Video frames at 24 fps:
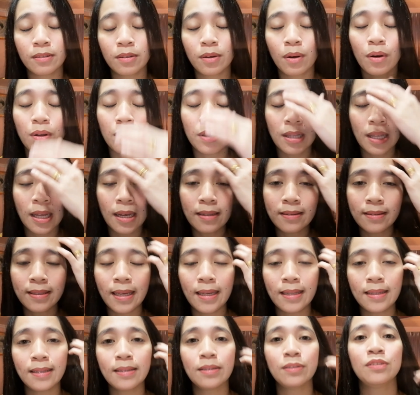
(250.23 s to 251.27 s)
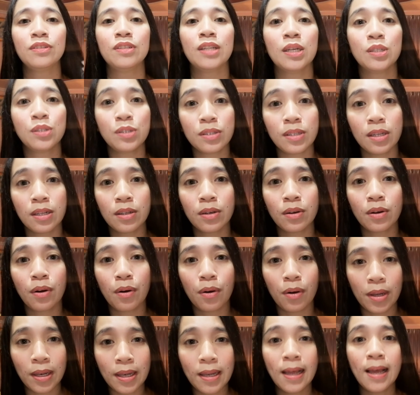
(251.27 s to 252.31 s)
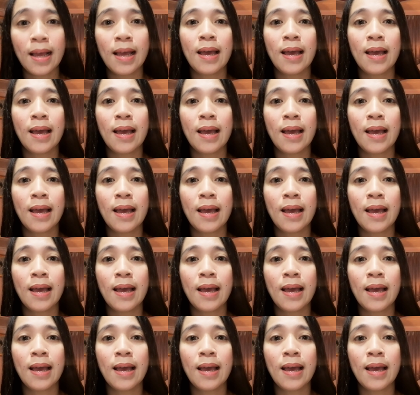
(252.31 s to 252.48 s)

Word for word: call lang din, international call